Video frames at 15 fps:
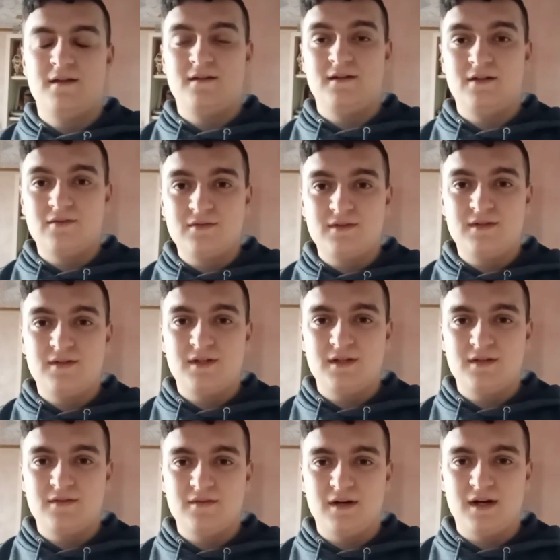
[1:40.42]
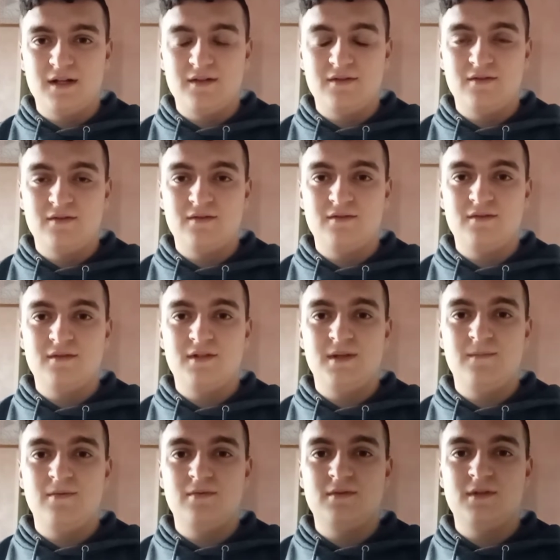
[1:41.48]
Nello stesso anno
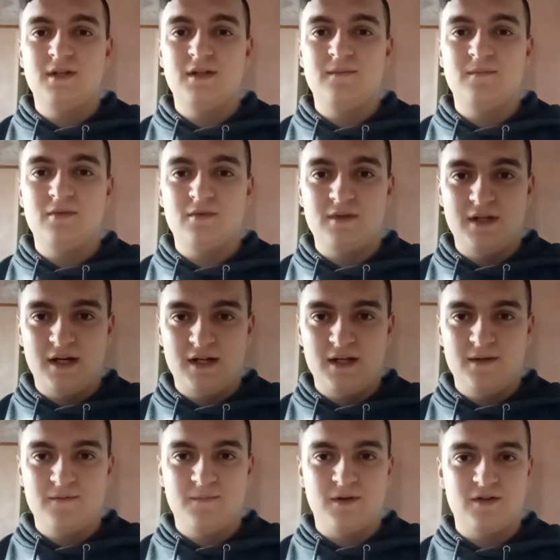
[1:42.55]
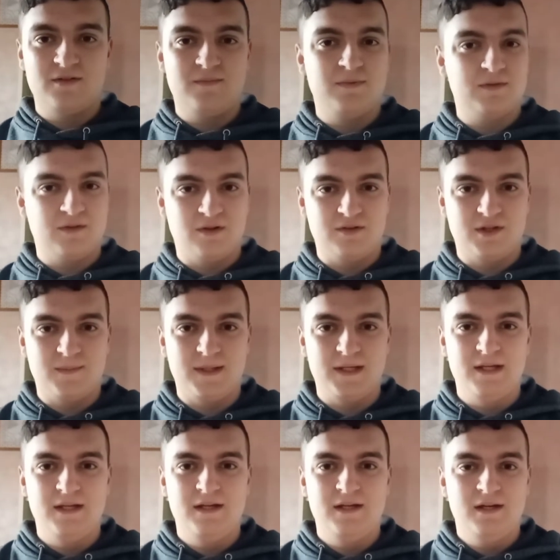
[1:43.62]
debutta il Mondiale Sport
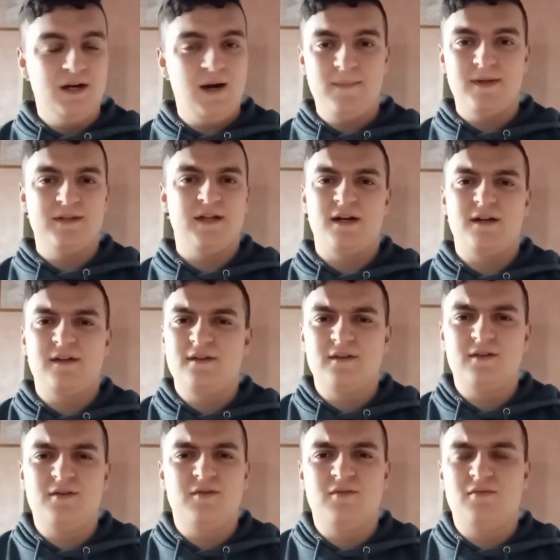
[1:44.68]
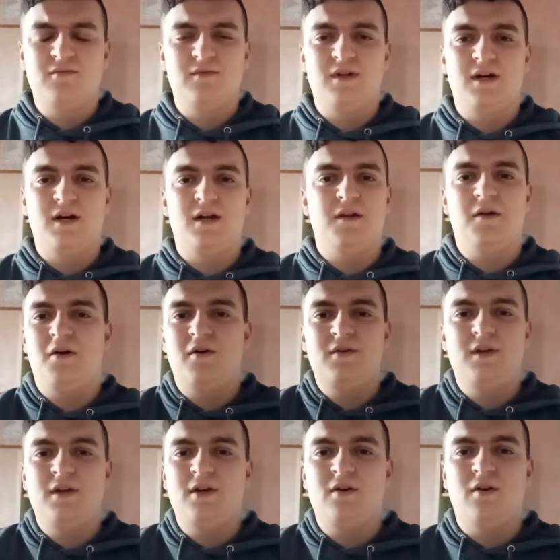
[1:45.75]
Prototipi a Bandac con una
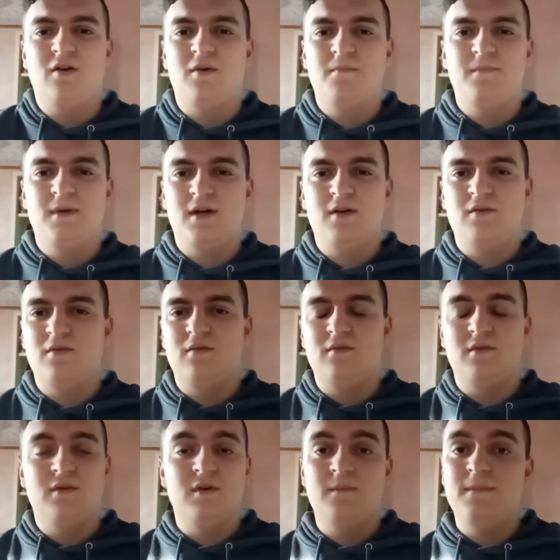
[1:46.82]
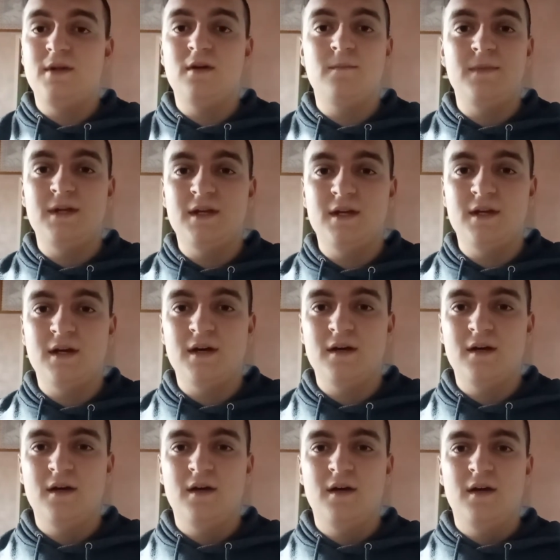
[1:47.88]
Loia in coppia con Pino Picca
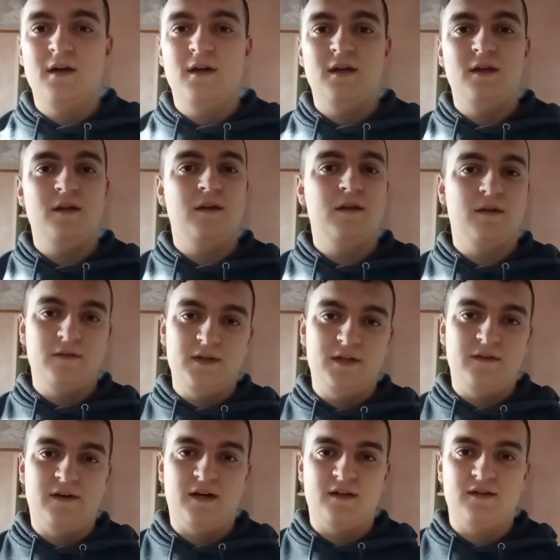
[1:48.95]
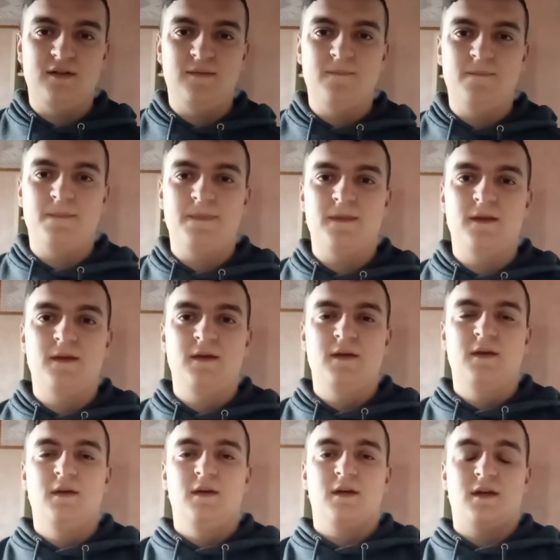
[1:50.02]
e Ritirati
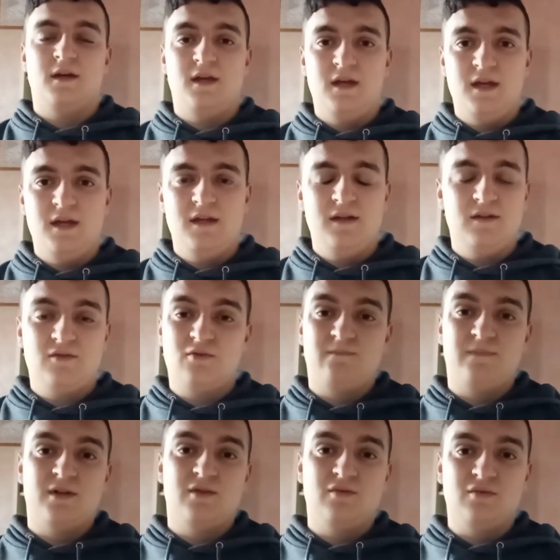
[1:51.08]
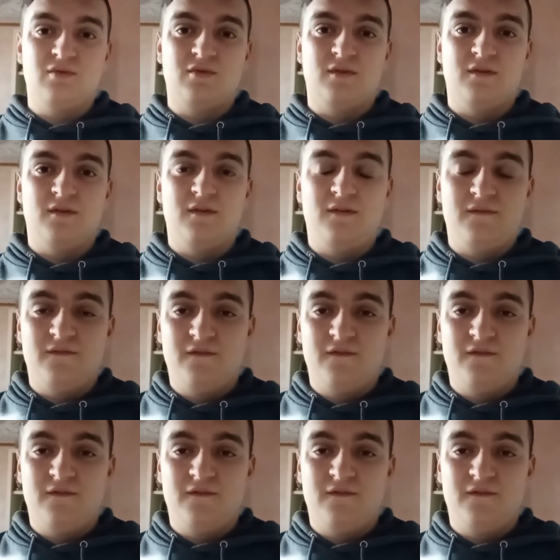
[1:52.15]
e soprattutto in